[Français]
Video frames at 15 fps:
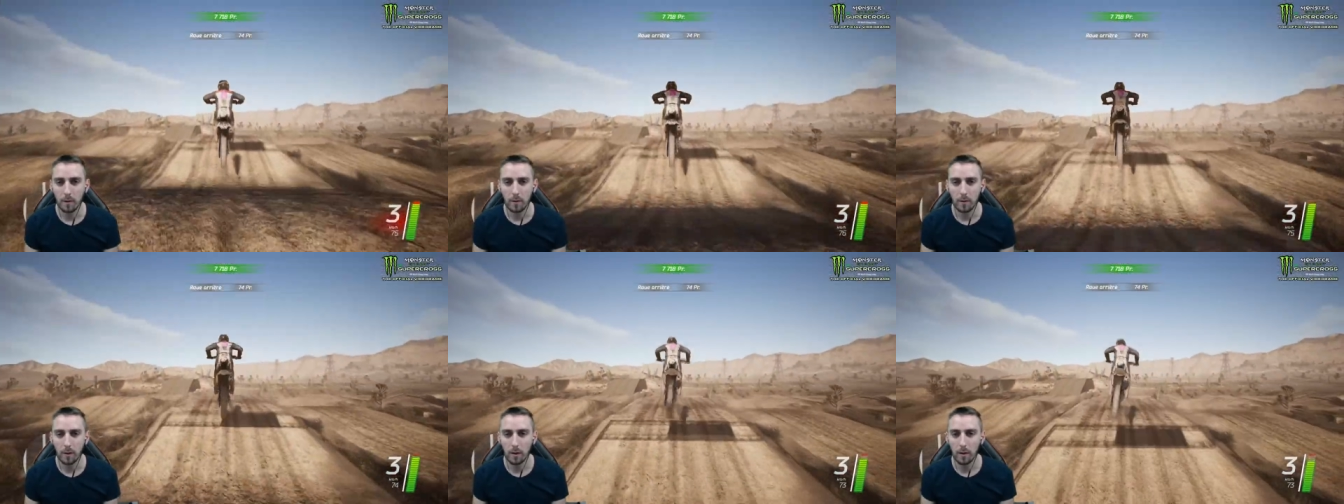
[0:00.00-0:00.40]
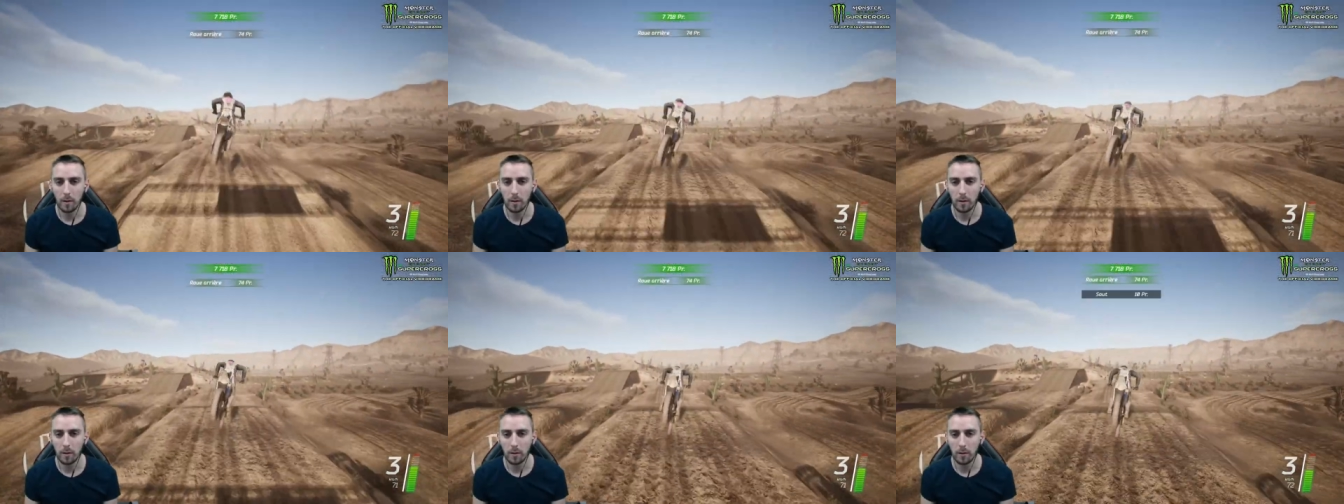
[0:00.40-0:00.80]
D'ailleurs,
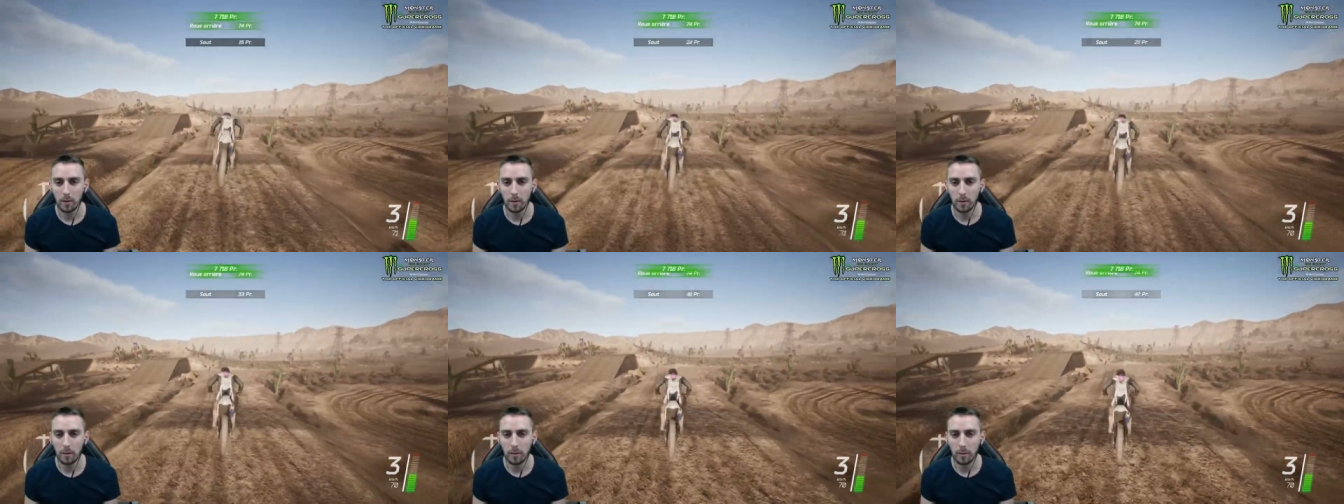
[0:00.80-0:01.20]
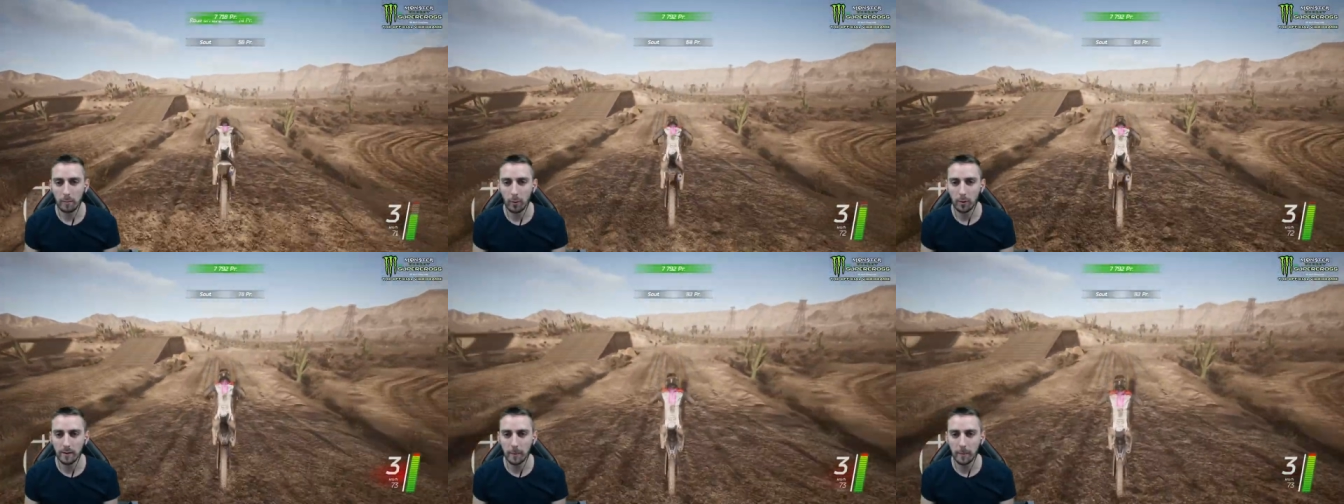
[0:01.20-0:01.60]

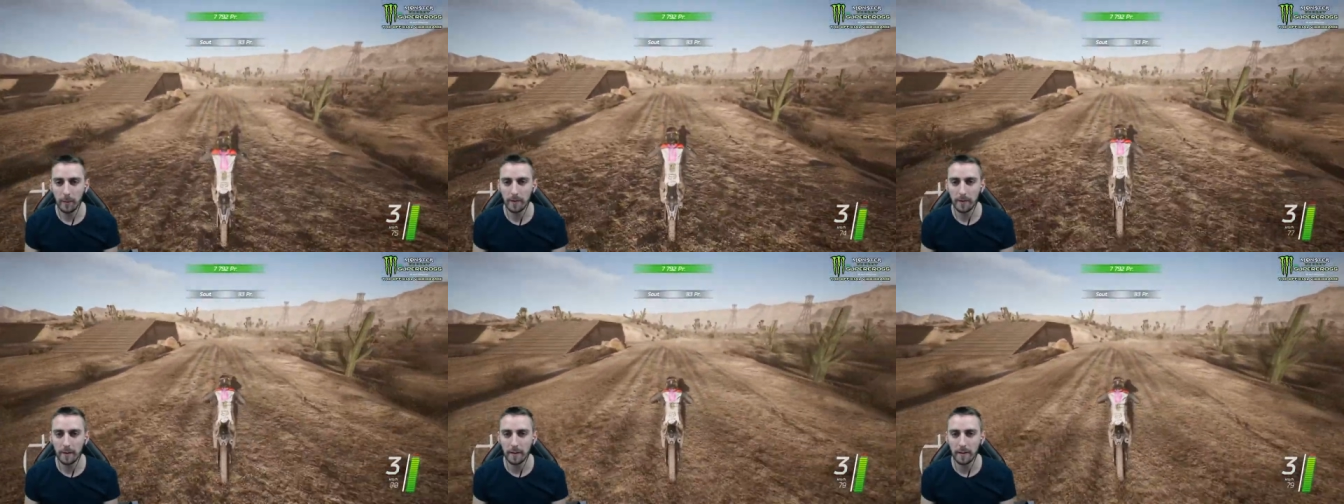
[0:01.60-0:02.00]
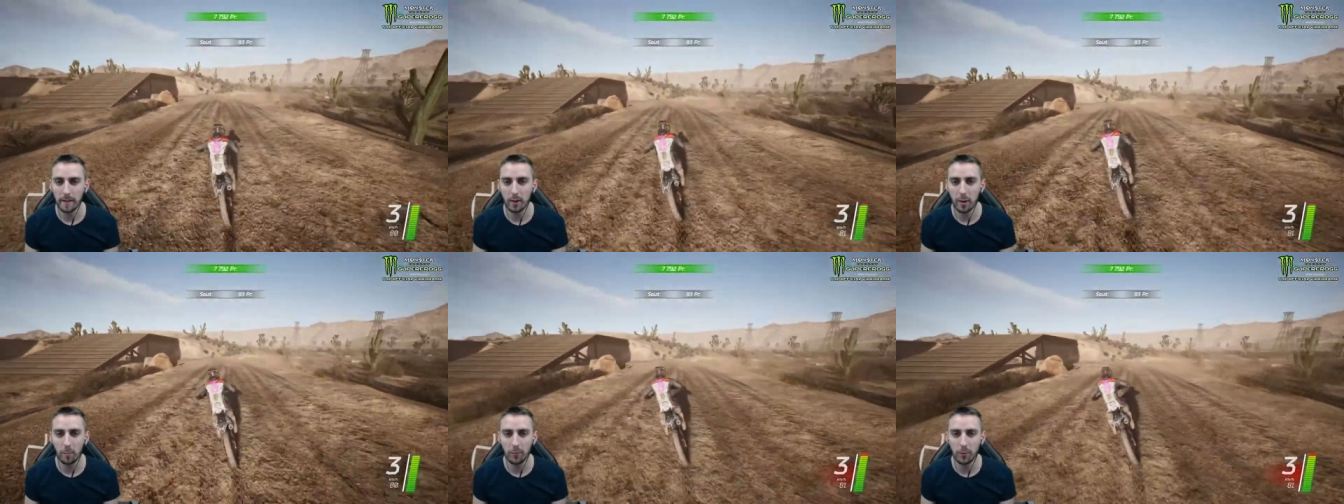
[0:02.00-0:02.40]
par contre, il n'y a pas
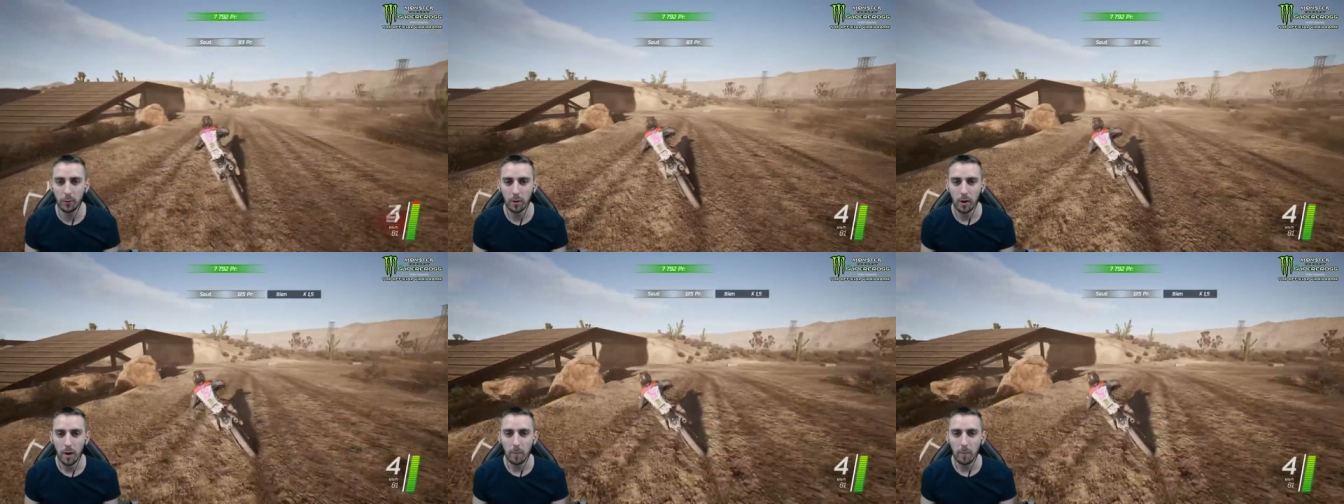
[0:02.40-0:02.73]
d'énormes saut.